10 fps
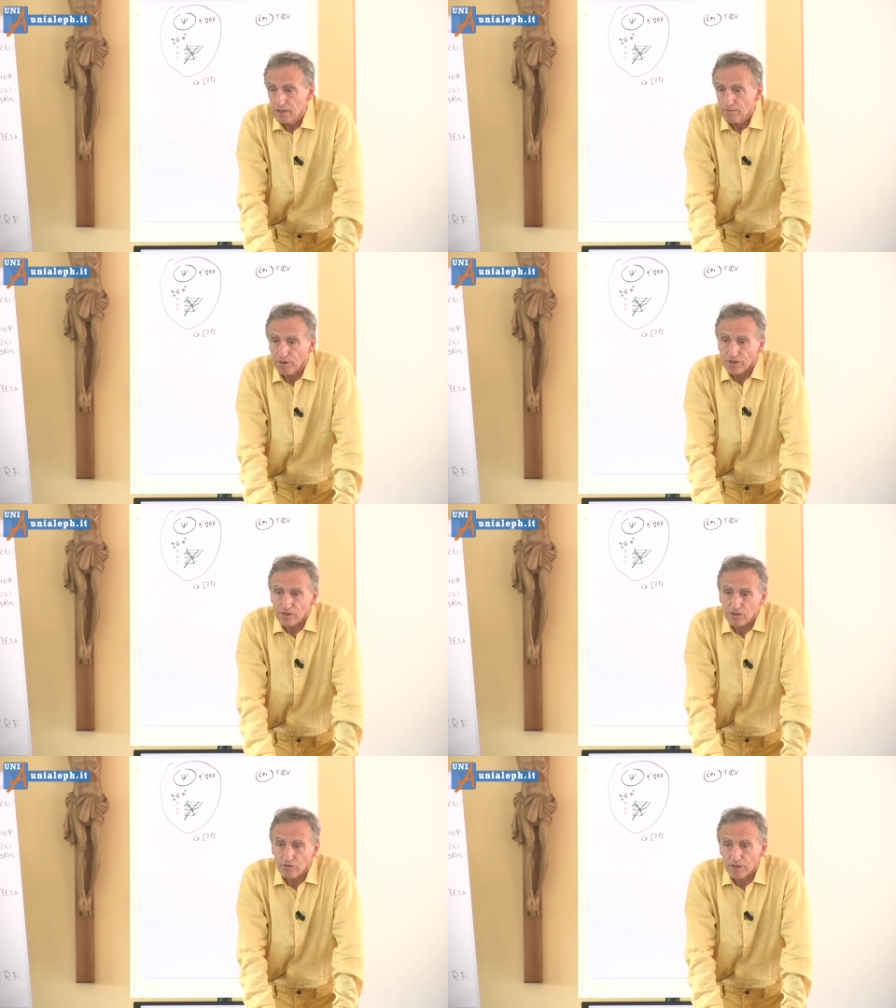Poi,
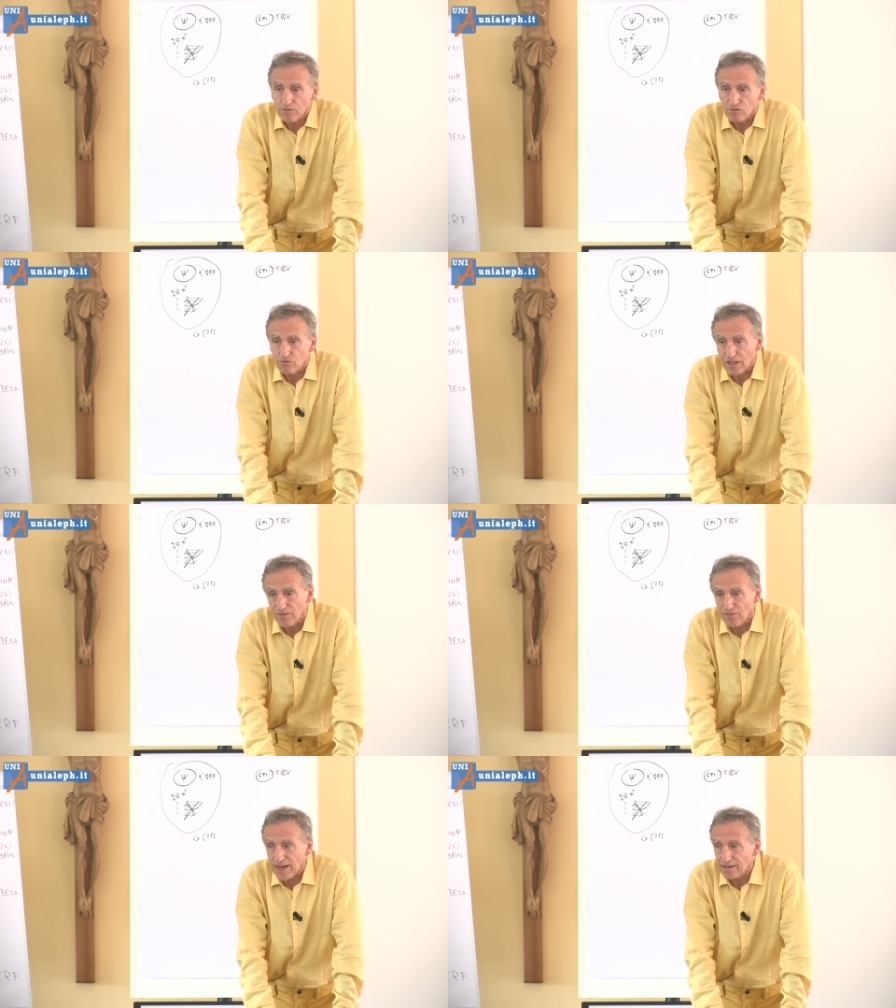siccome non ce la
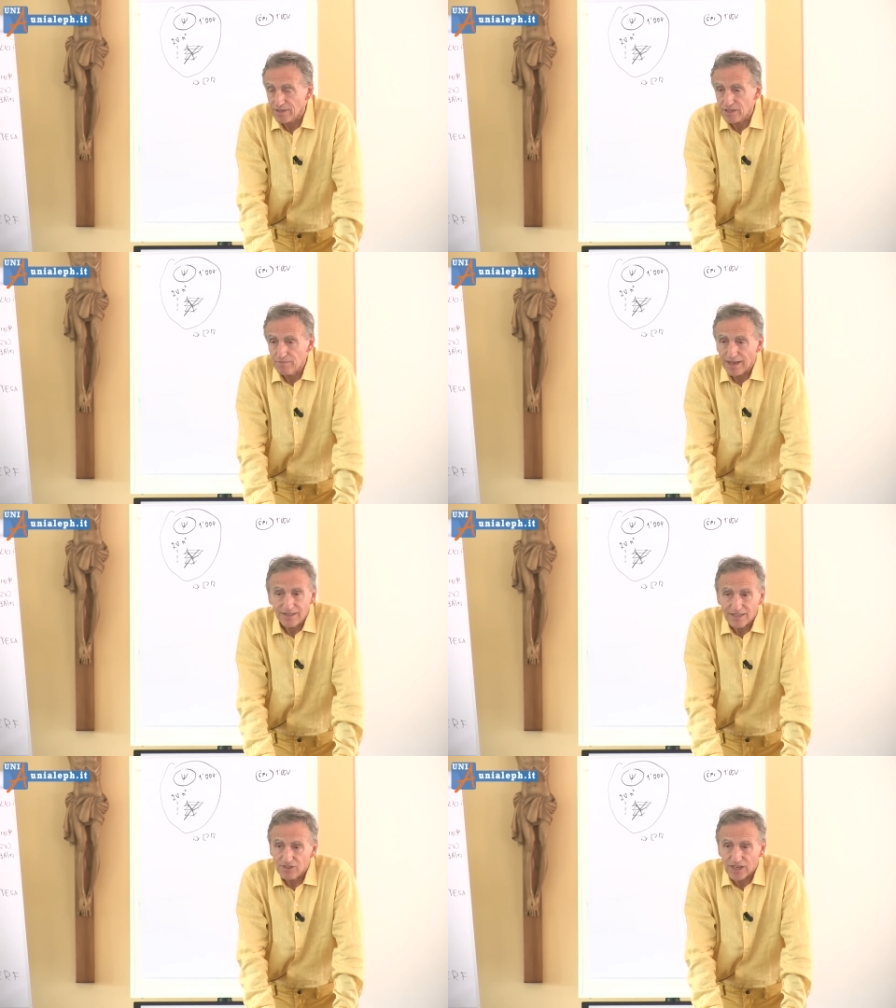fai quasi mai,
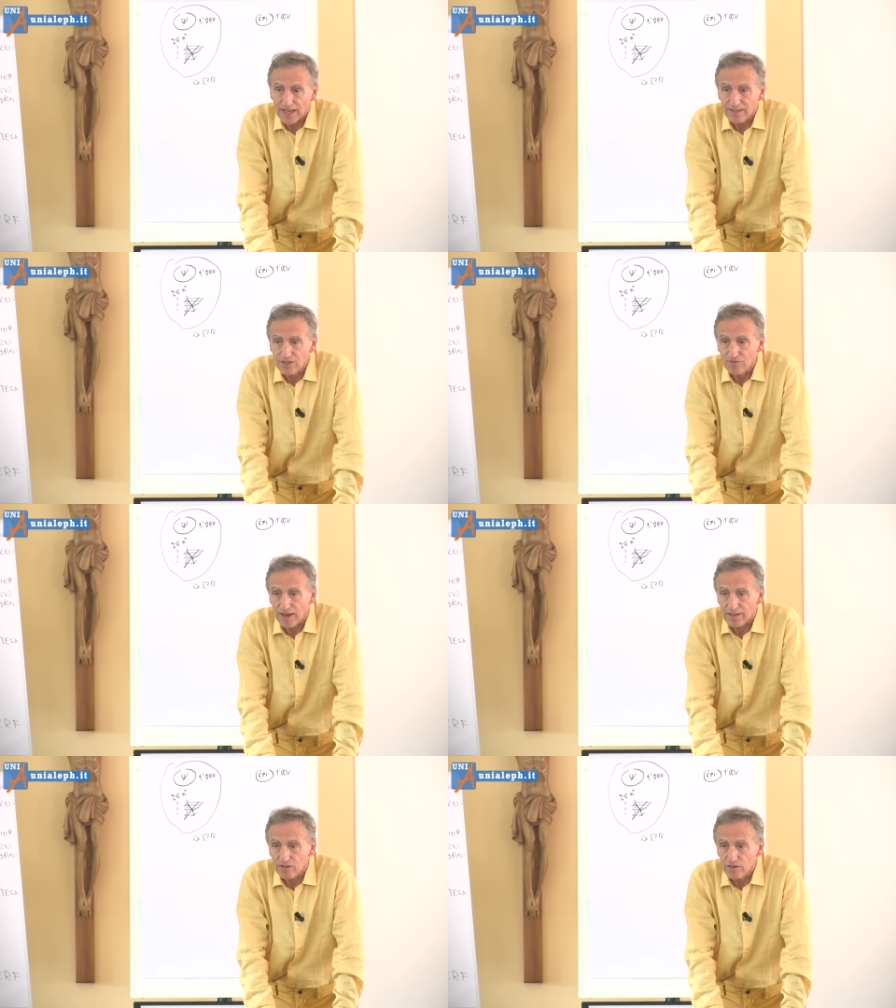10 anni ci
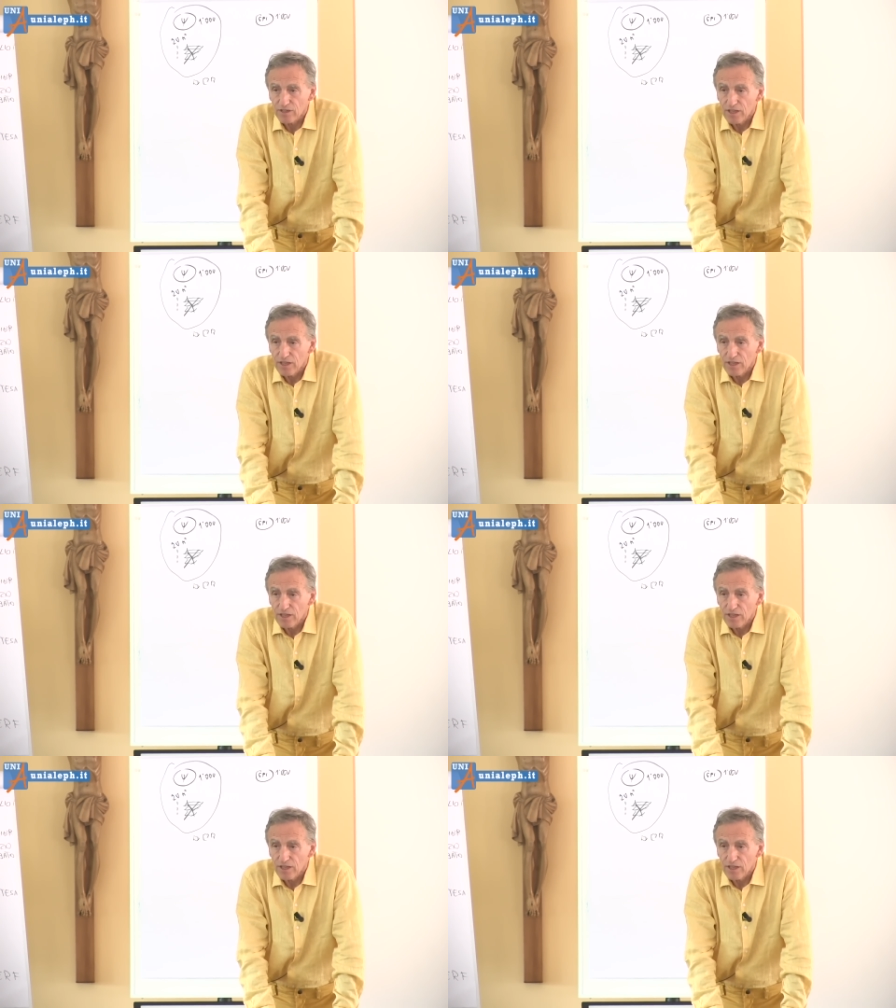danno.